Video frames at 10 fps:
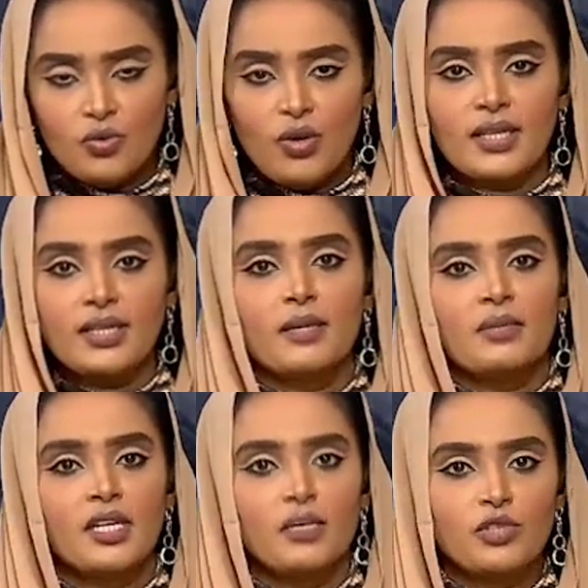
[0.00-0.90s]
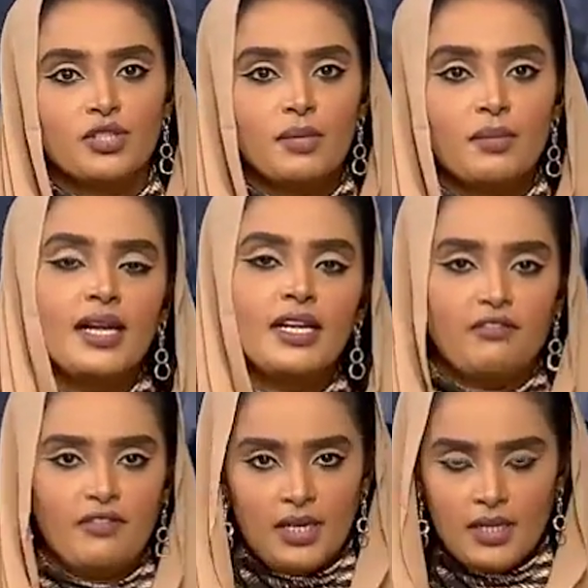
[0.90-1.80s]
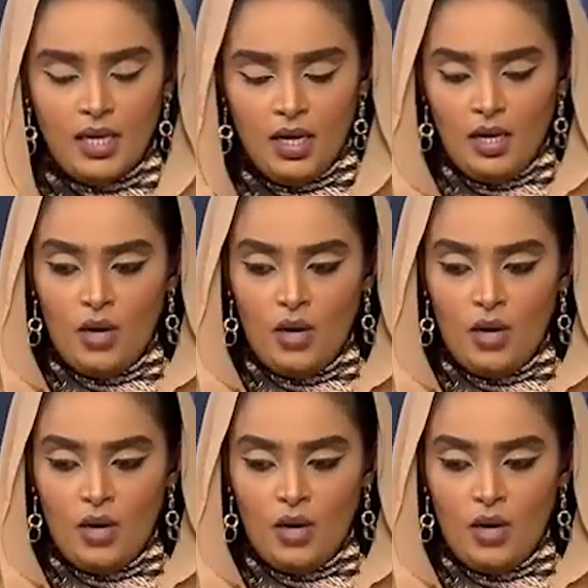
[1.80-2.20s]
تقدم للمجتمع للفائدة